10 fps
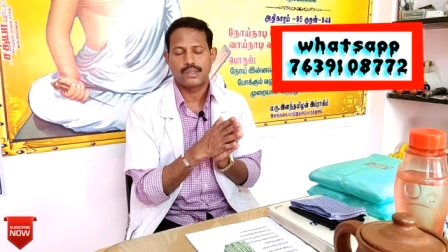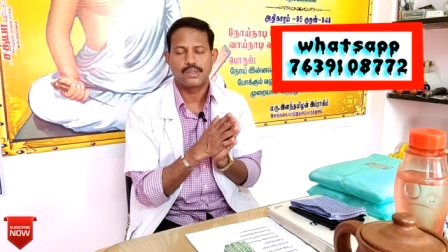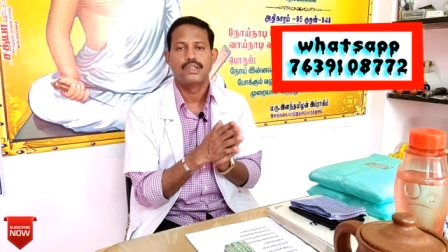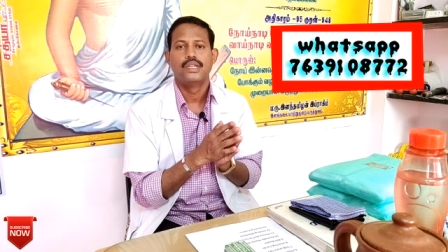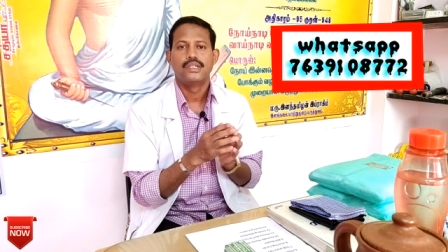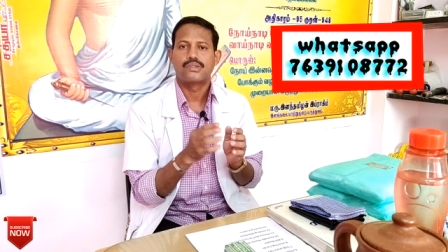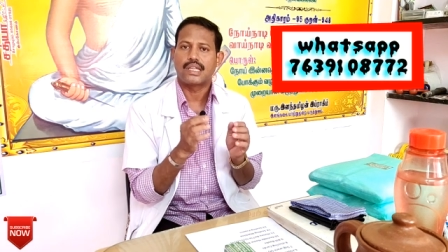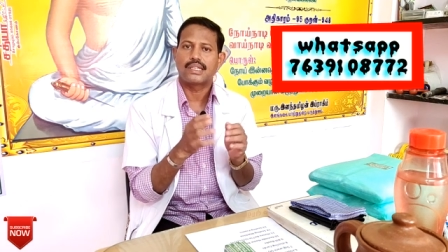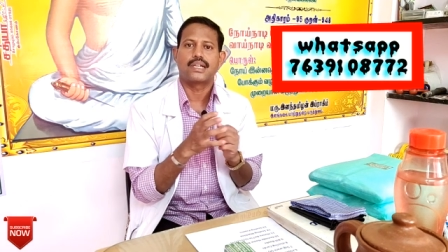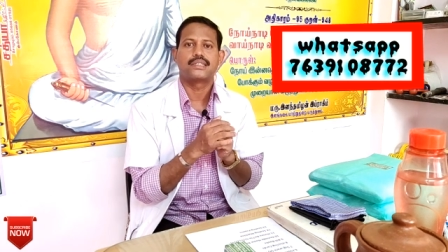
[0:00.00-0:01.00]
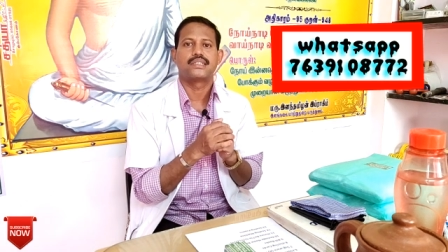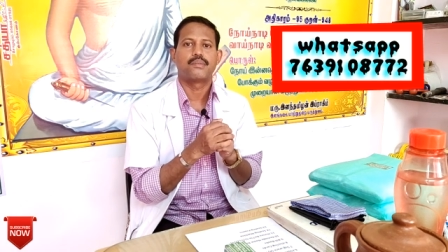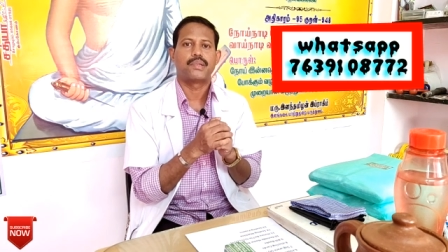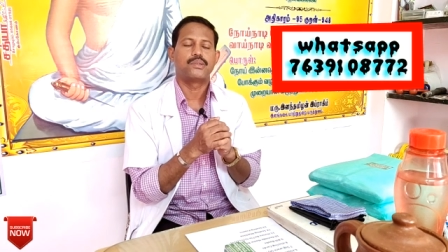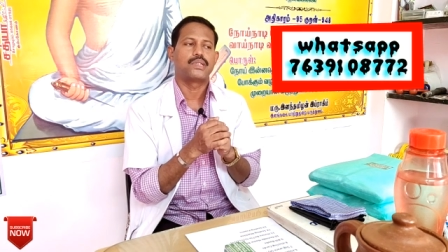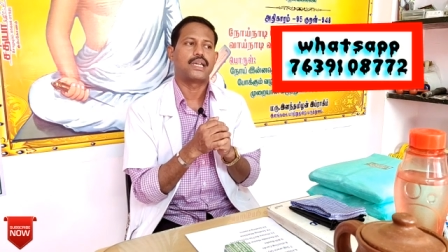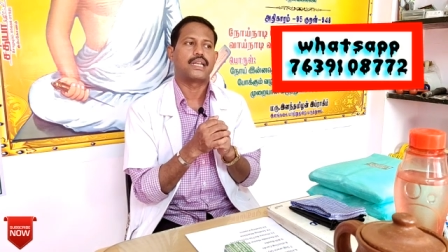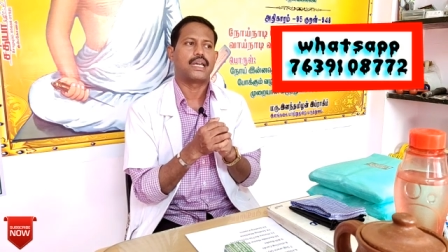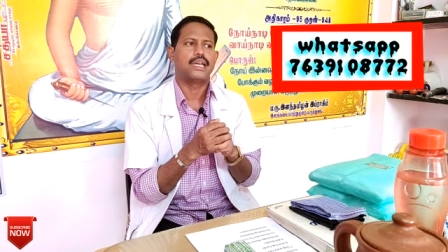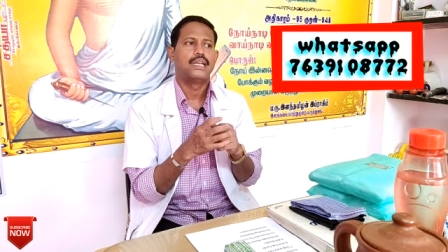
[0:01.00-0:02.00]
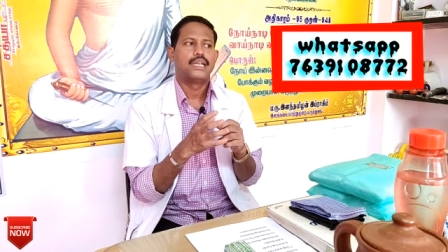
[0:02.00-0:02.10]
இருக்கும் ஸோ அதற்கான சின்ன பதிவு தான் ஏன்னா